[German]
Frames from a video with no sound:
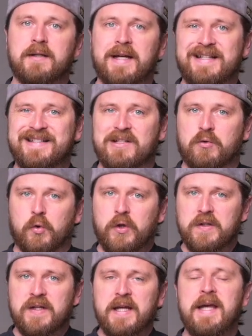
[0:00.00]
Taste
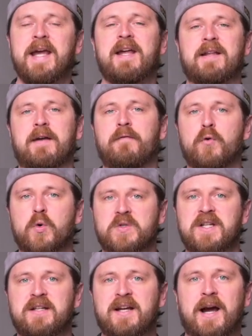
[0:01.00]
drückt, dann
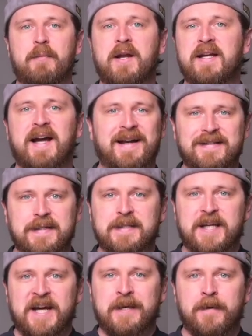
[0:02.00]
fokussiert die Kamera die ganze
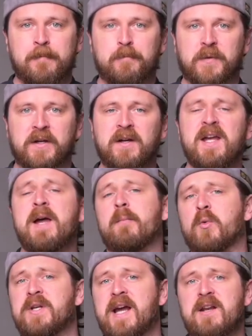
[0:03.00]
Zeit. Ne?
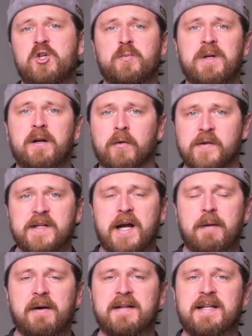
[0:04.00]
Moderne spiegellose
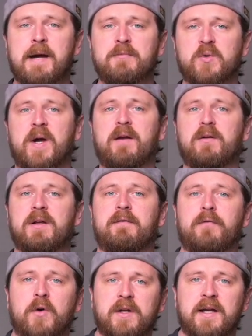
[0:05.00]
Kameras haben sogar noch den
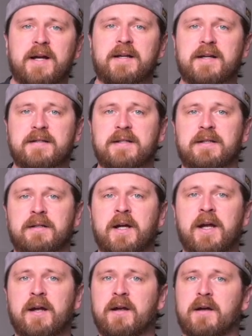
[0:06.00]
Vorteil, dass sie
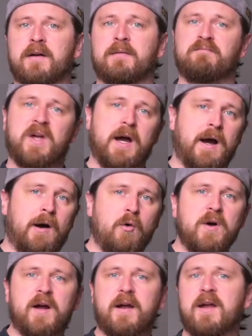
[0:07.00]
ähm,
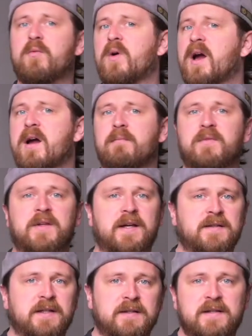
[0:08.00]
Augenerkennung haben,
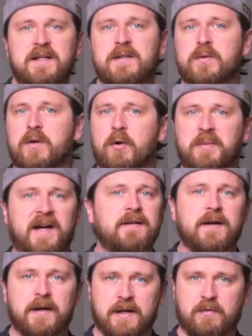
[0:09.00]
dass sie Gesichts- oder
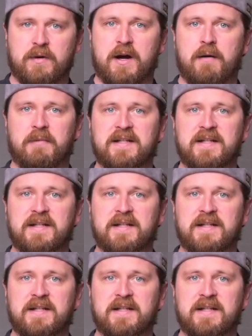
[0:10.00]
Objekterkennung haben.